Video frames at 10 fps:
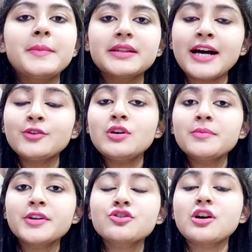बता दूं
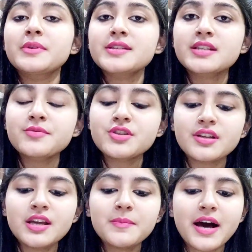आपकी जॉब
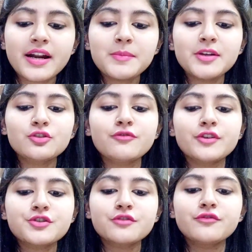डिस्क्रिप्शन के बारे में तो
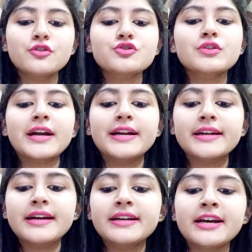फर्स्ट ऑफ ऑल जो
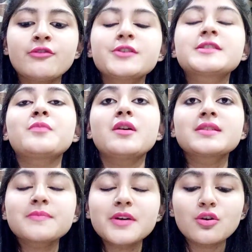कैंडिडेट है वो
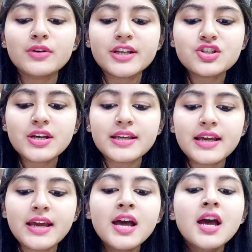रिस्पॉन्सिबल होना
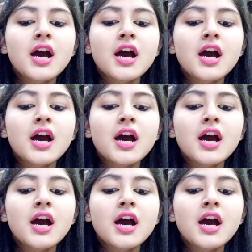चाहिए